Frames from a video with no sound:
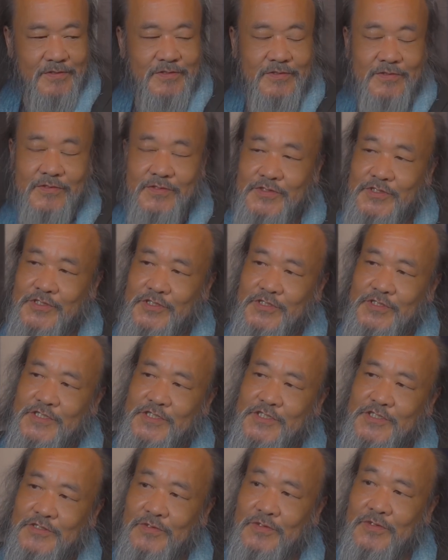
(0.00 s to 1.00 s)
その
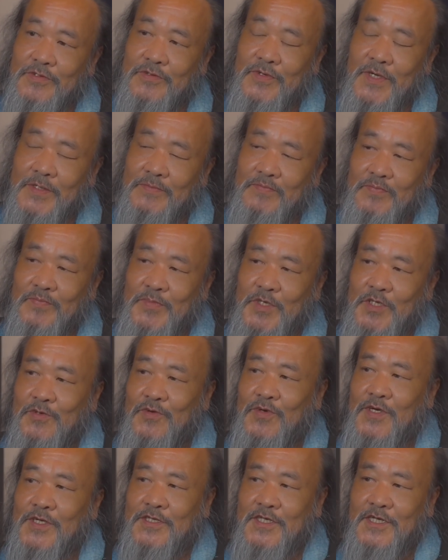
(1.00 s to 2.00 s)
白のワンピと
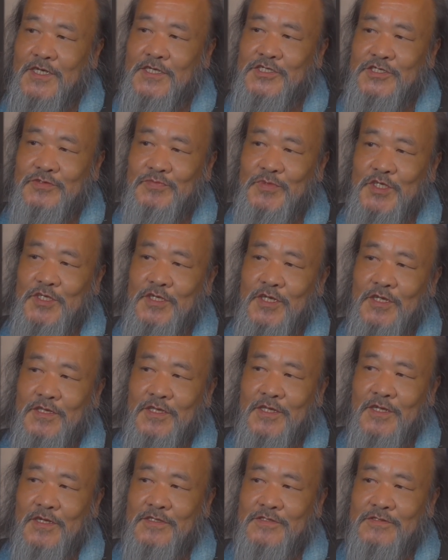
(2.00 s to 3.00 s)
かでシミになっ
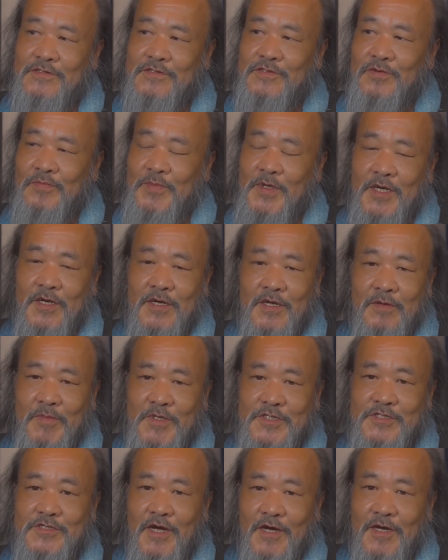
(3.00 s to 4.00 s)
たやつ染められ
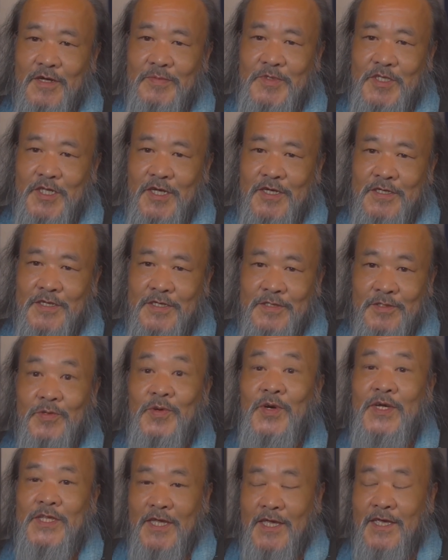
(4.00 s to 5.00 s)
ますかみたいなん
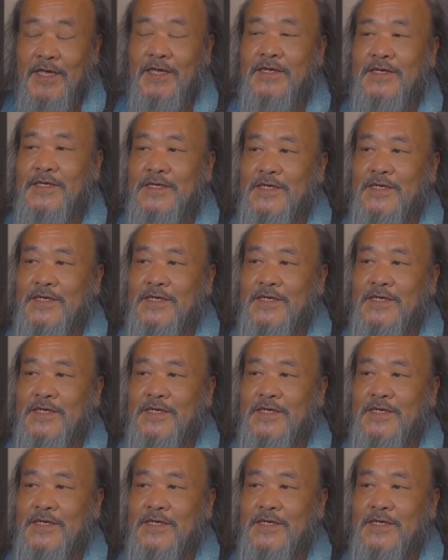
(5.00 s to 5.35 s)
とかね。